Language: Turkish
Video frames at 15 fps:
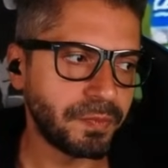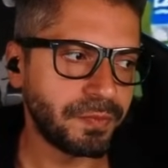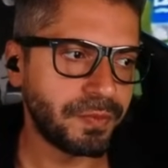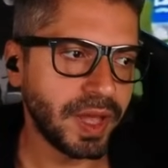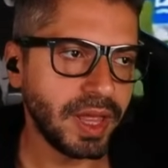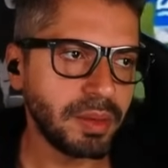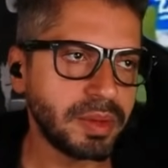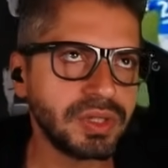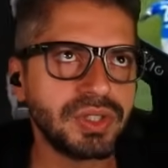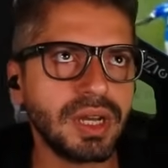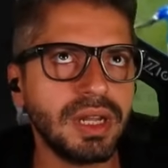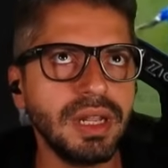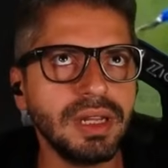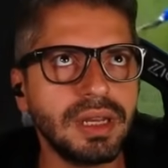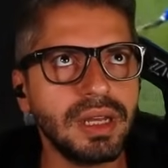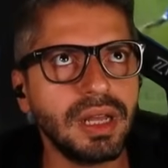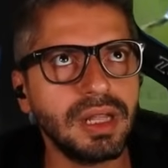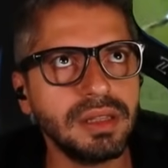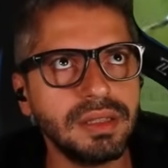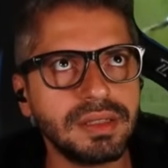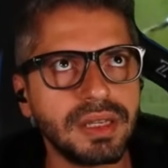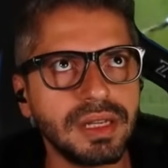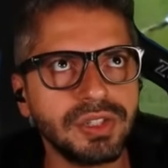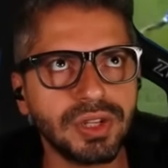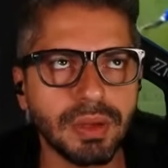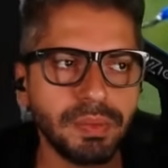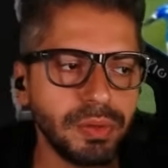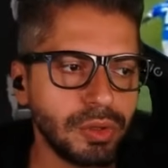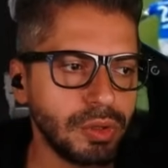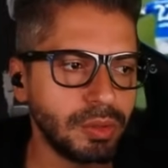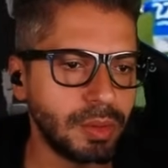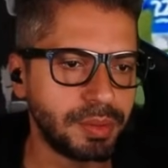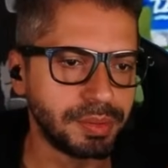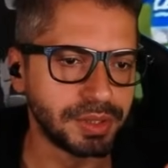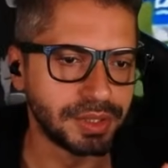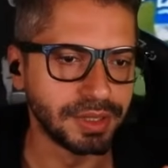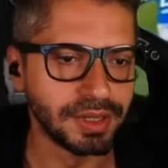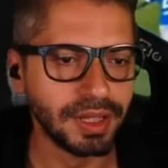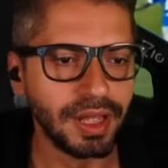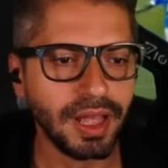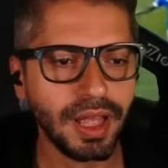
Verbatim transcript: Fenerbahçe Anelka'yı aldığı sene şampiyon olmamıştı,